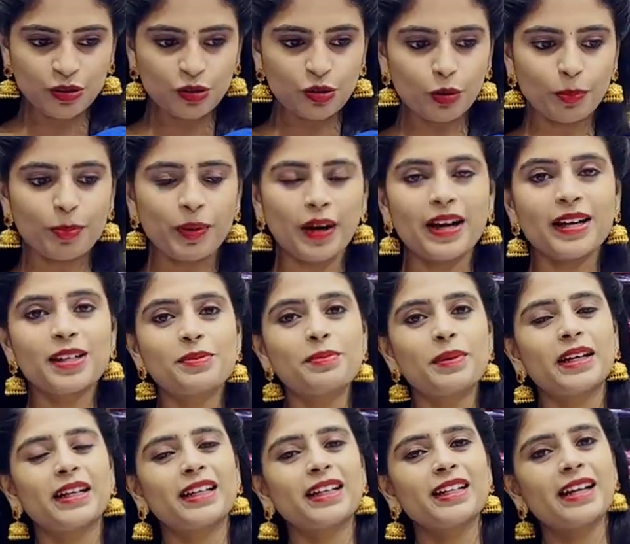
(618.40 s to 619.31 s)
సో ప్రైస్
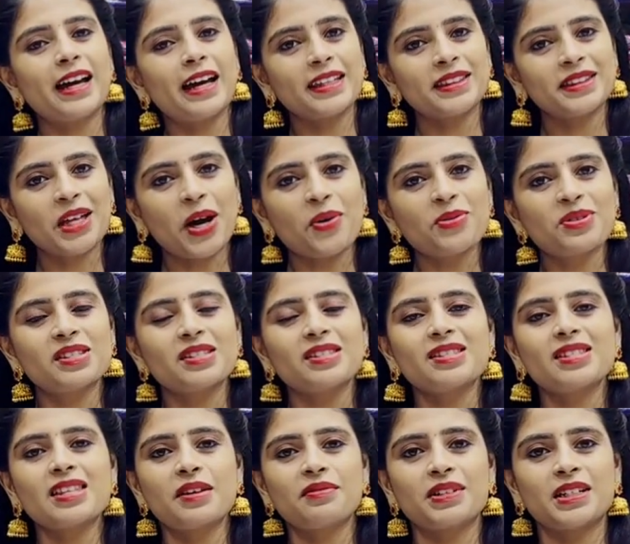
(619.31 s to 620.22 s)
మనకి నైన్
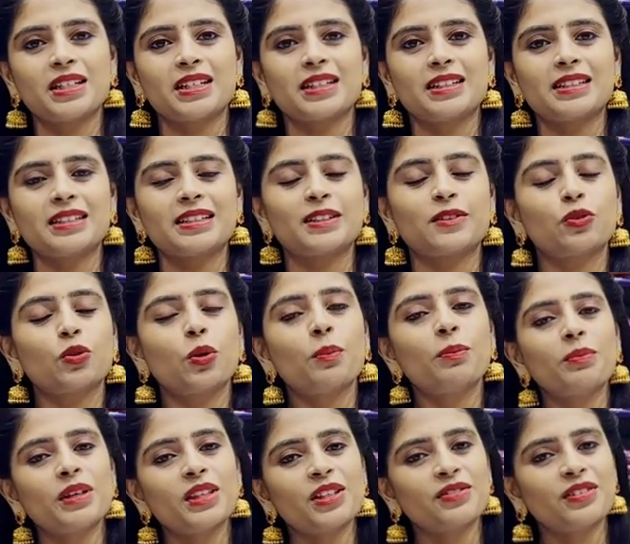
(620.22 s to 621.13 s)
థౌజండ్ సెవెన్ హండ్రెడ్
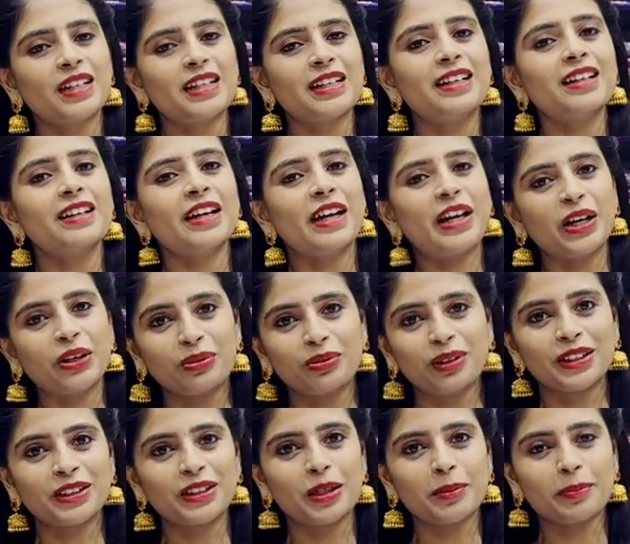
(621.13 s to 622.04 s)
తొమ్మిది వేల ఏడు
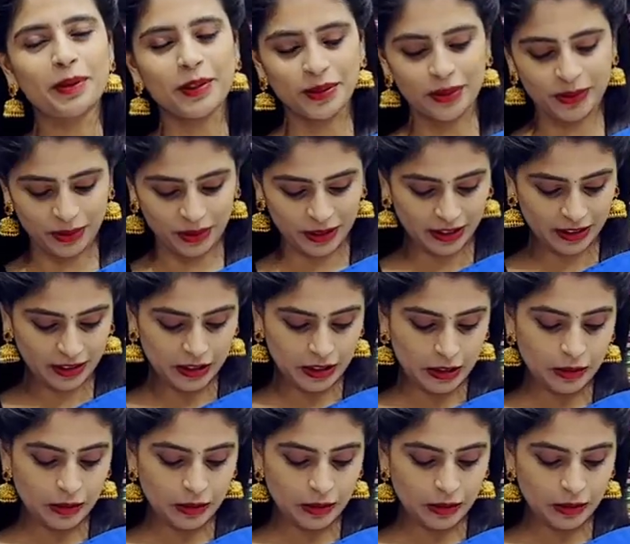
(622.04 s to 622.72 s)
వందలు పడుతుంది